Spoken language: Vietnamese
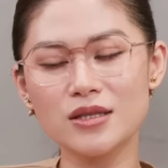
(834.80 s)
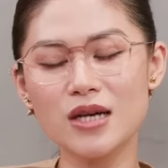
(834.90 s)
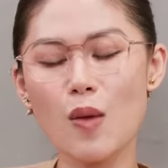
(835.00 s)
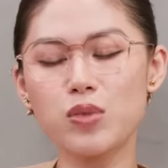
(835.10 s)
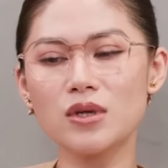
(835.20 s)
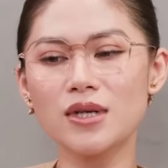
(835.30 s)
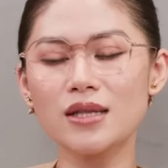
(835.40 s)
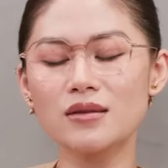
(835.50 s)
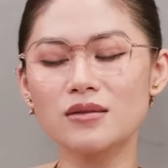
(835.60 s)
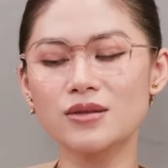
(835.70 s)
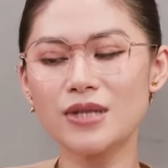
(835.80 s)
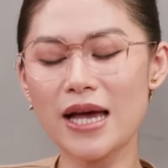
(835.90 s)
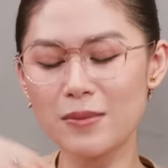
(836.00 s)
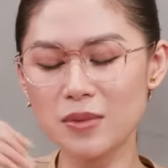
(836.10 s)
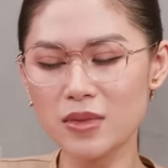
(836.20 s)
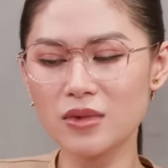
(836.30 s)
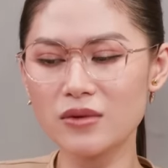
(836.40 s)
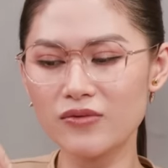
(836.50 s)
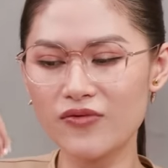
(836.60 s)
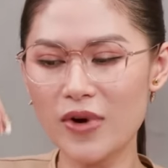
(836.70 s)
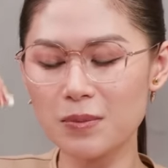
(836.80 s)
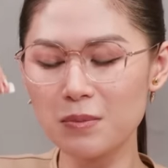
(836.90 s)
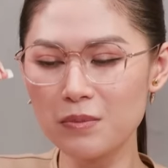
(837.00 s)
chị học được cách xem, phải